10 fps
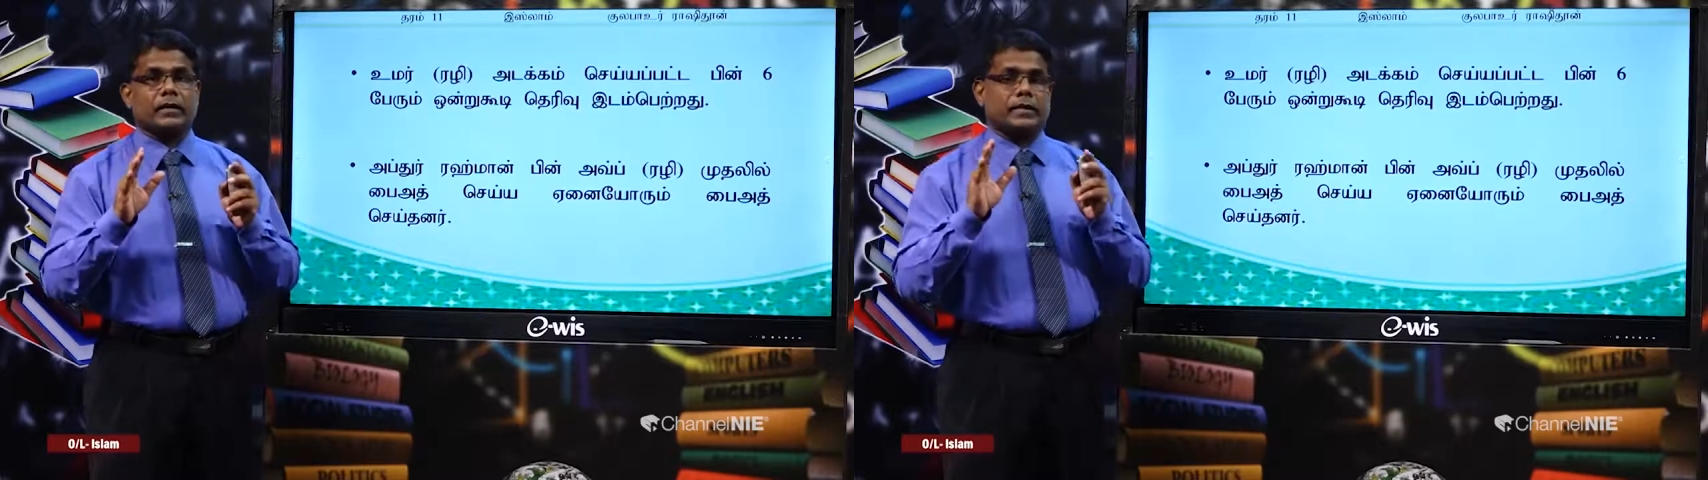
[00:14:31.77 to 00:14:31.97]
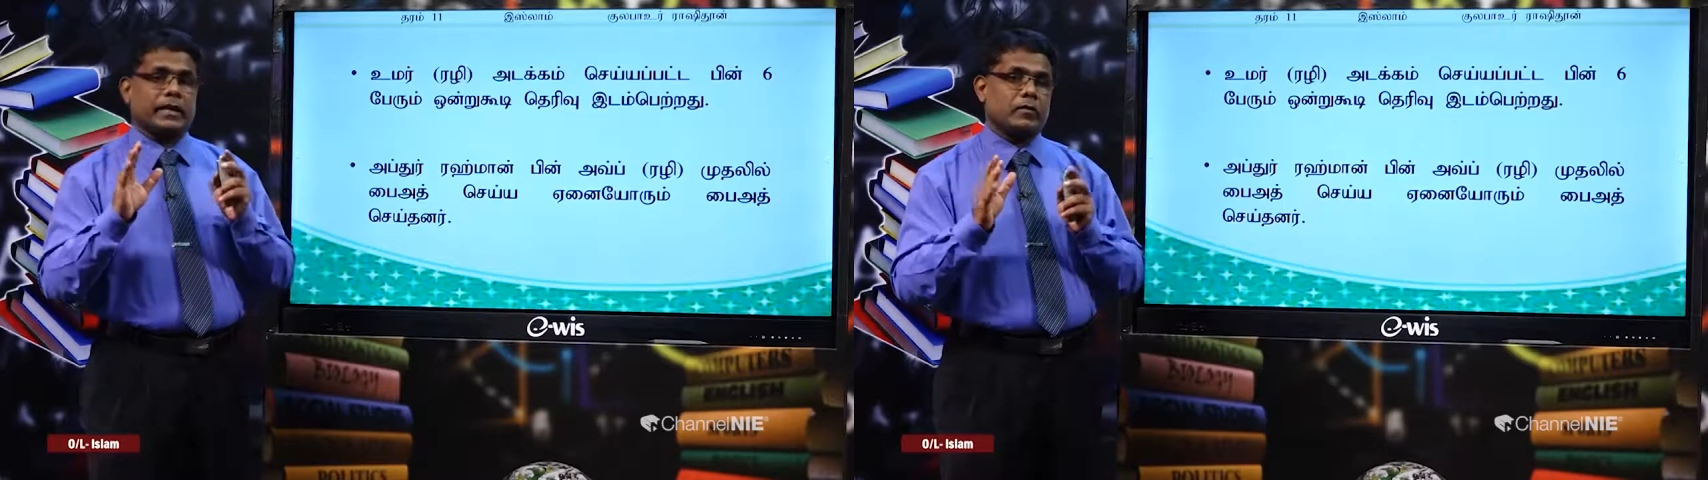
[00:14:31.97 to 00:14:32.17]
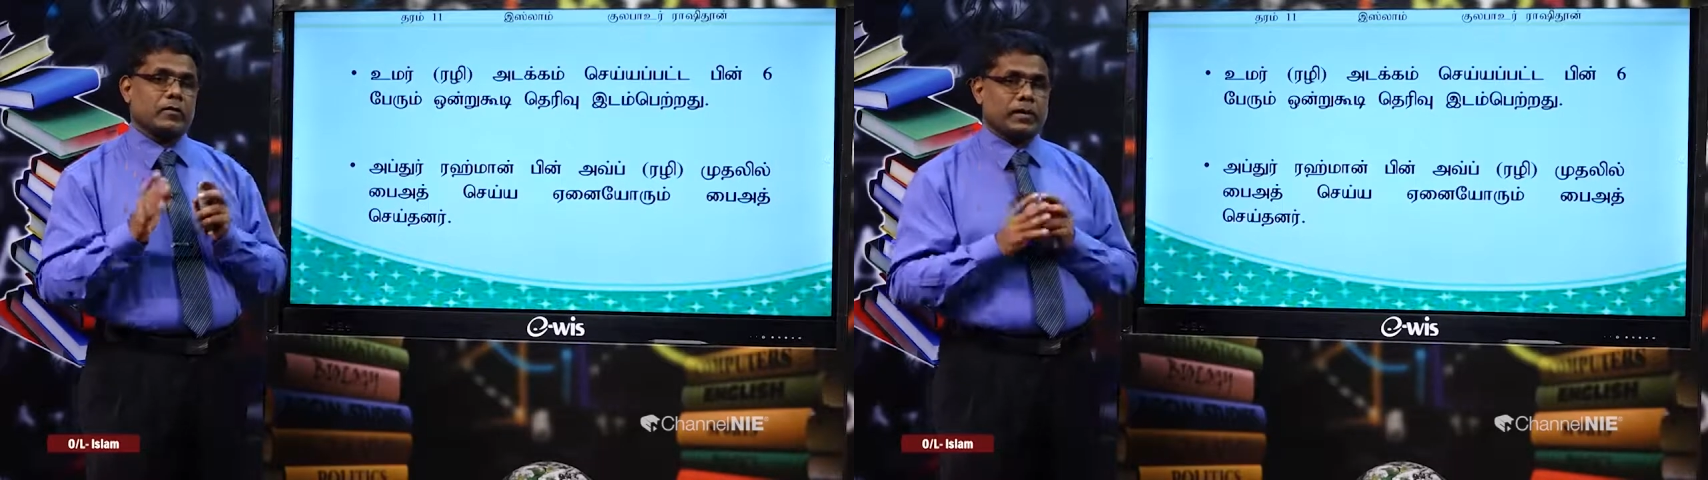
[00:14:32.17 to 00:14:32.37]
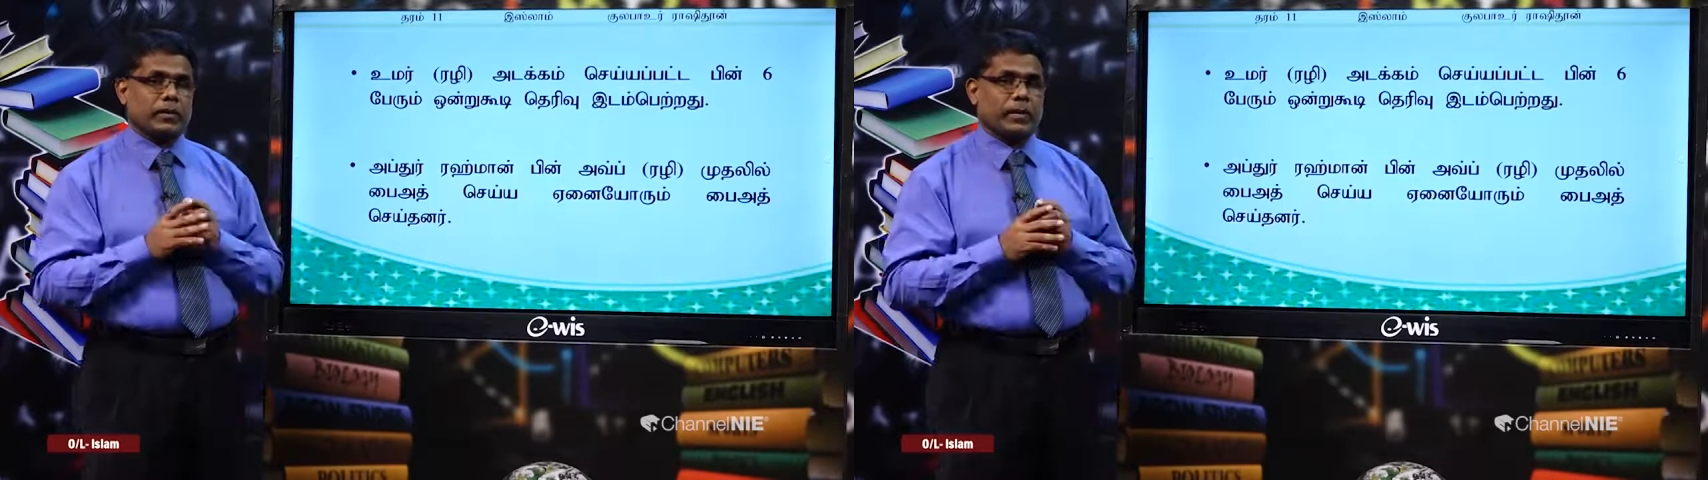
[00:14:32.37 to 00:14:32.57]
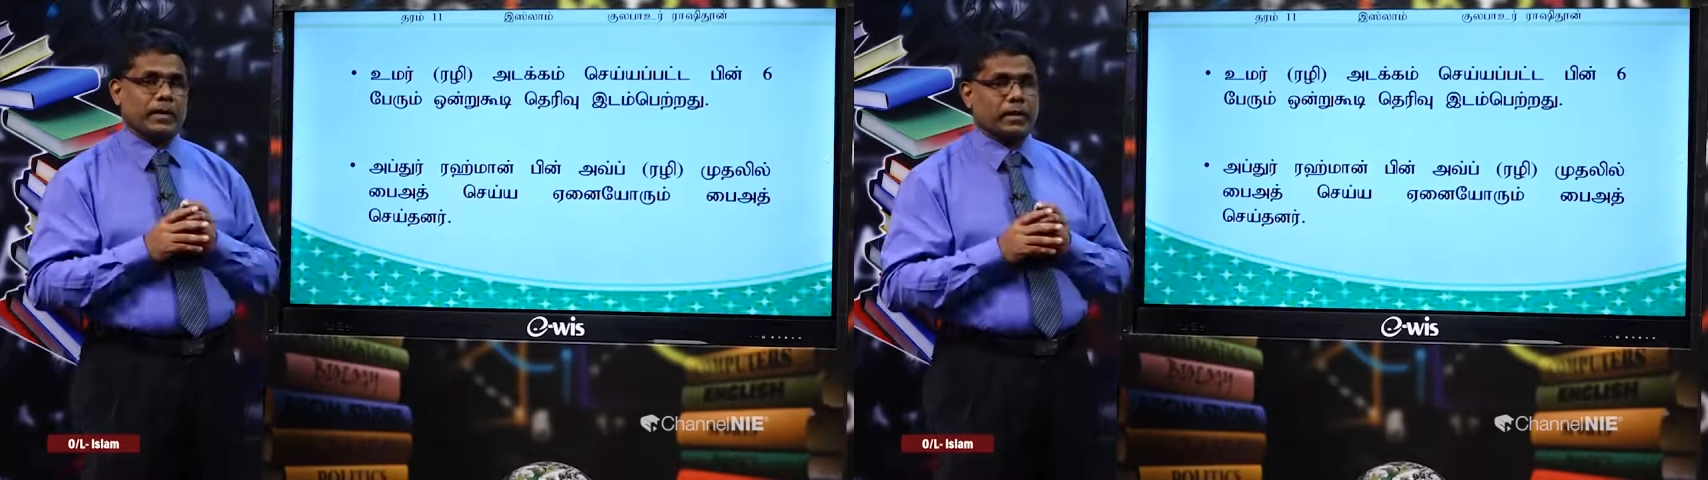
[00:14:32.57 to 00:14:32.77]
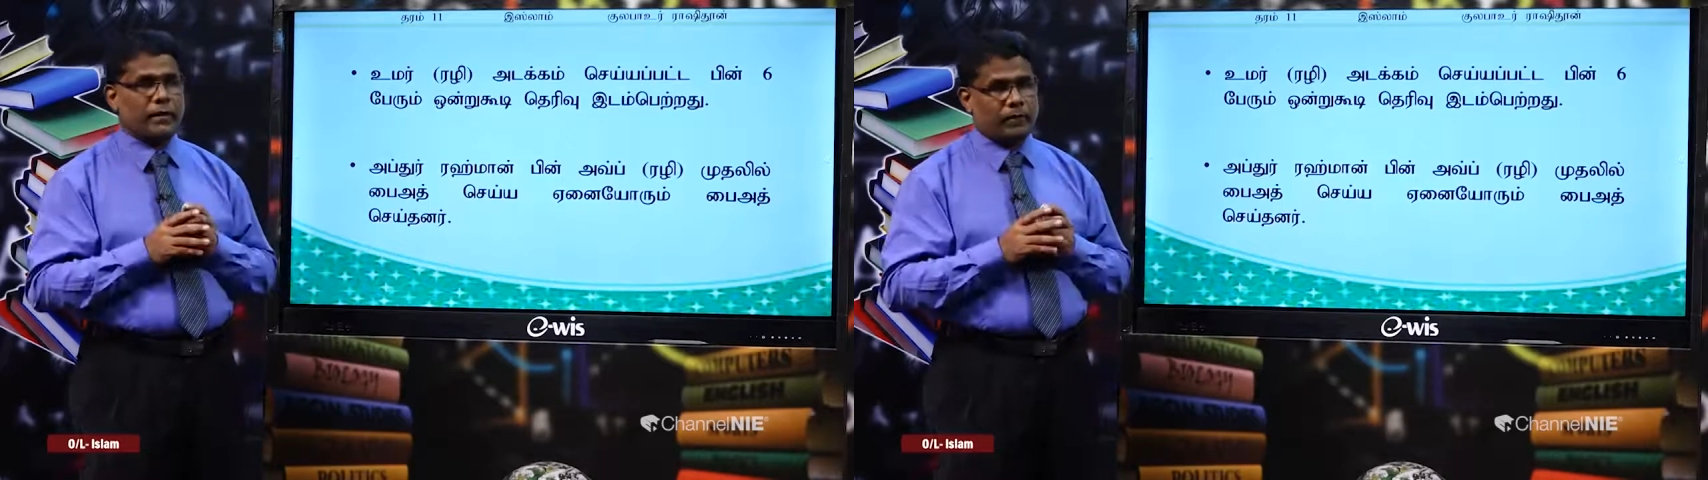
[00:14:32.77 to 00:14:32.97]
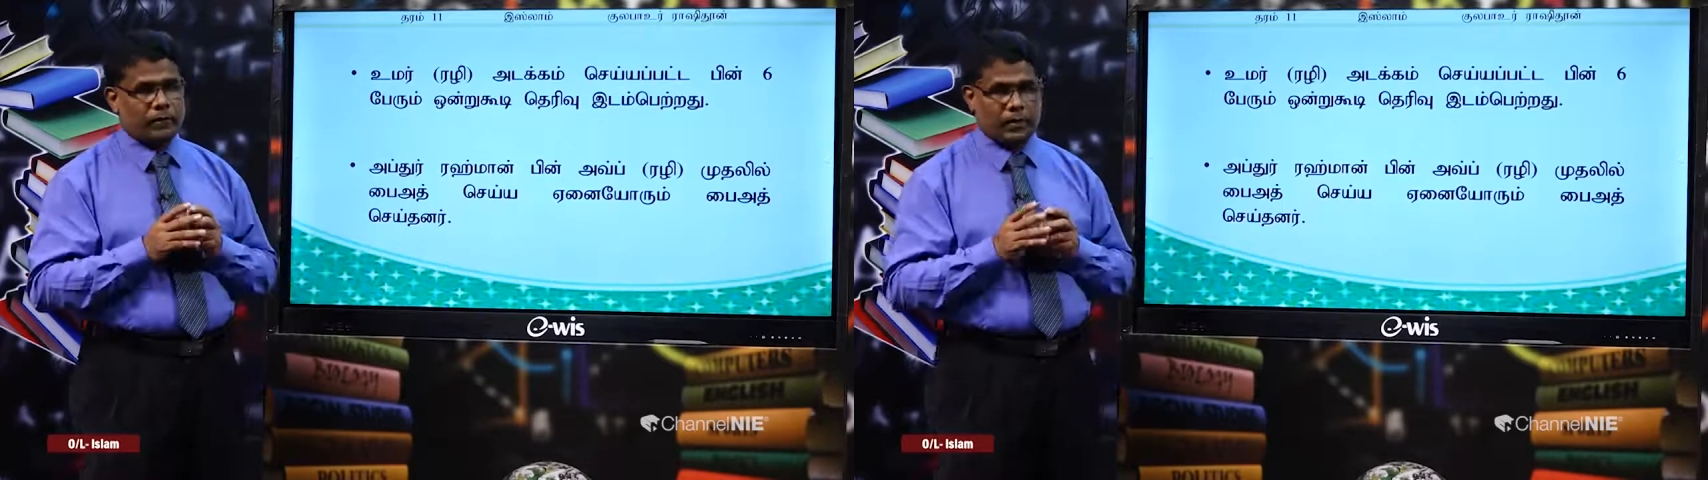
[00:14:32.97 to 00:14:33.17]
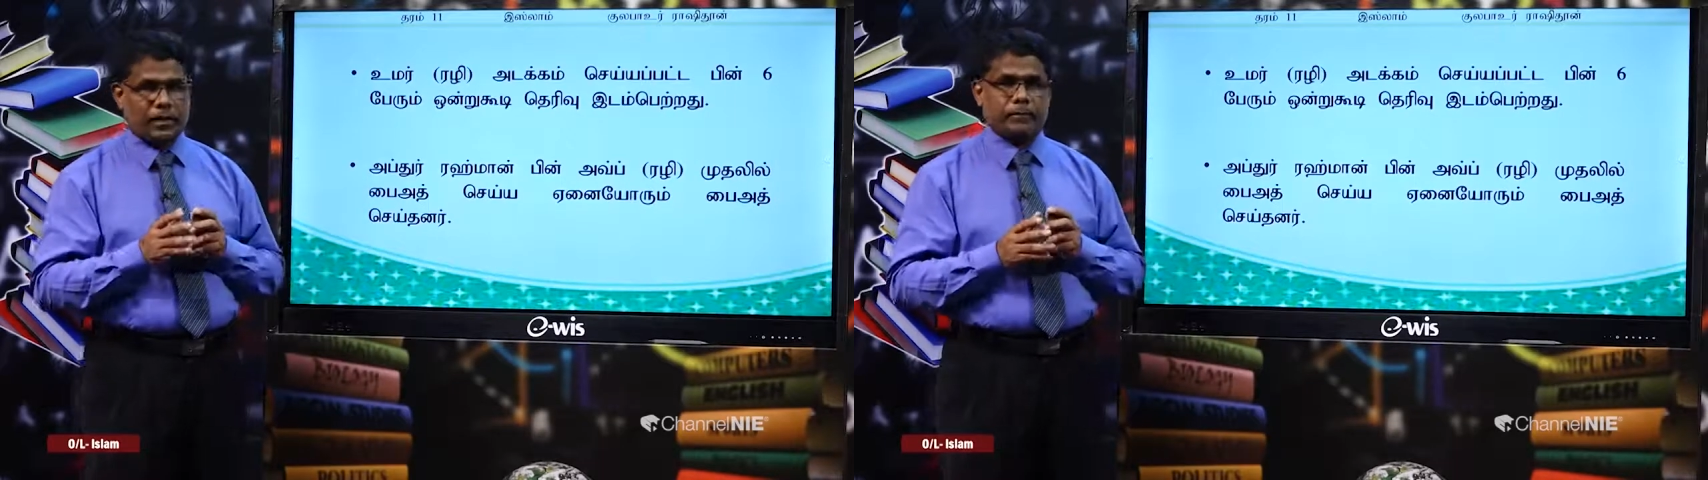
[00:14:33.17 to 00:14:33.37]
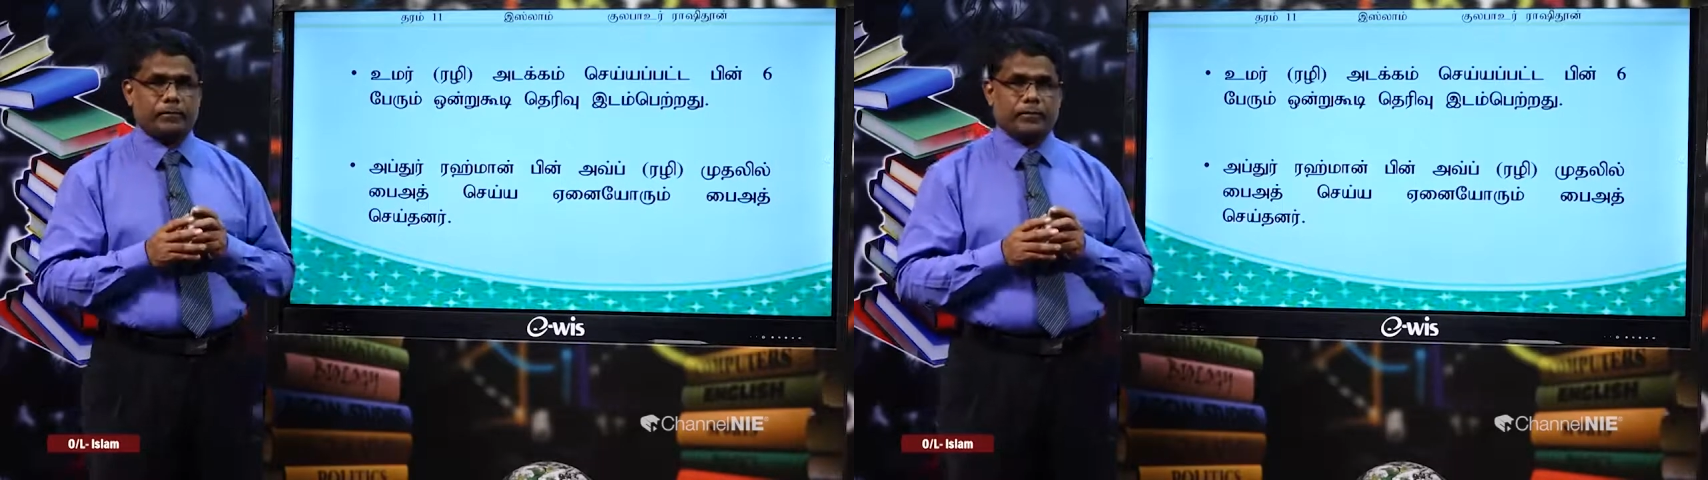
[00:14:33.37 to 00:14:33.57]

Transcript: தெரிவு செய்யப்பட்ட விதம்